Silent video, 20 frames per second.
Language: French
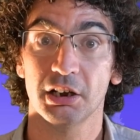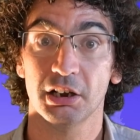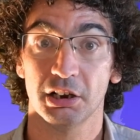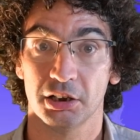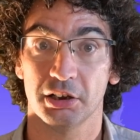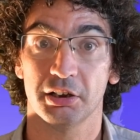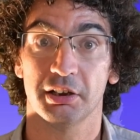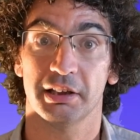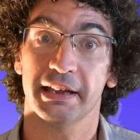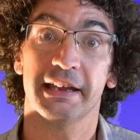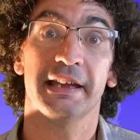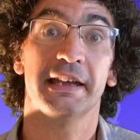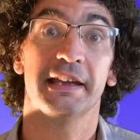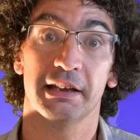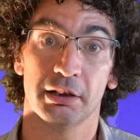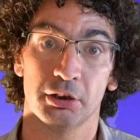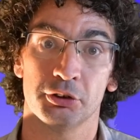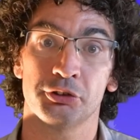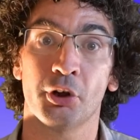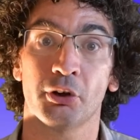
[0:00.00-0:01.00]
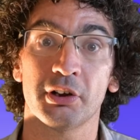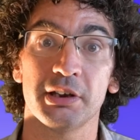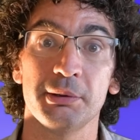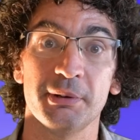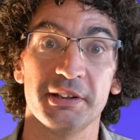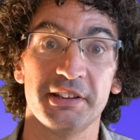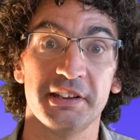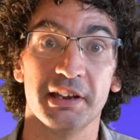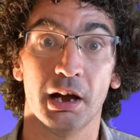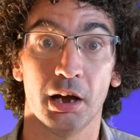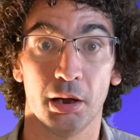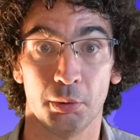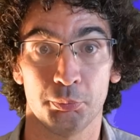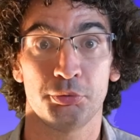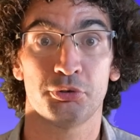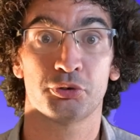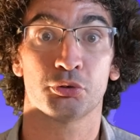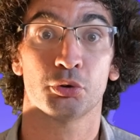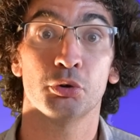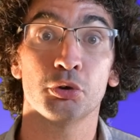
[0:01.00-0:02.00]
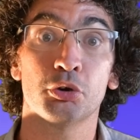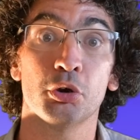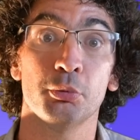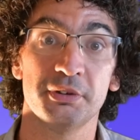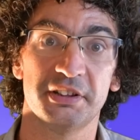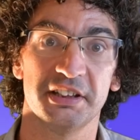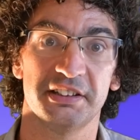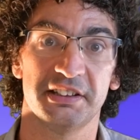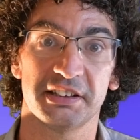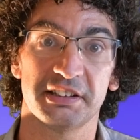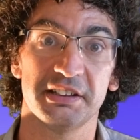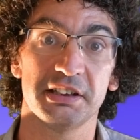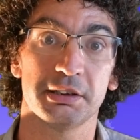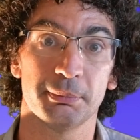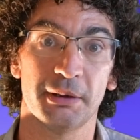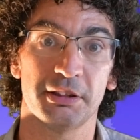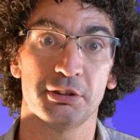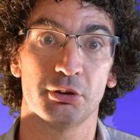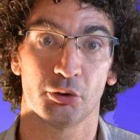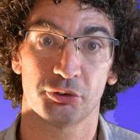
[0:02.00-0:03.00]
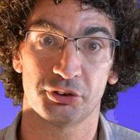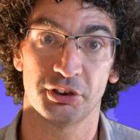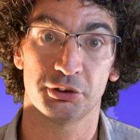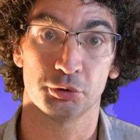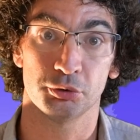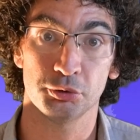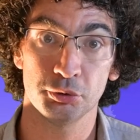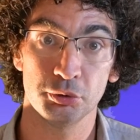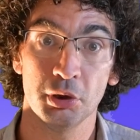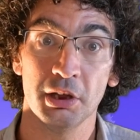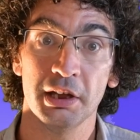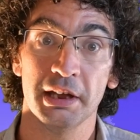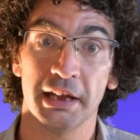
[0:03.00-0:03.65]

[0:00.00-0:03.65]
euh, et euh, dans l'immédiat, puisque le comité technique maintenant s'est tenu,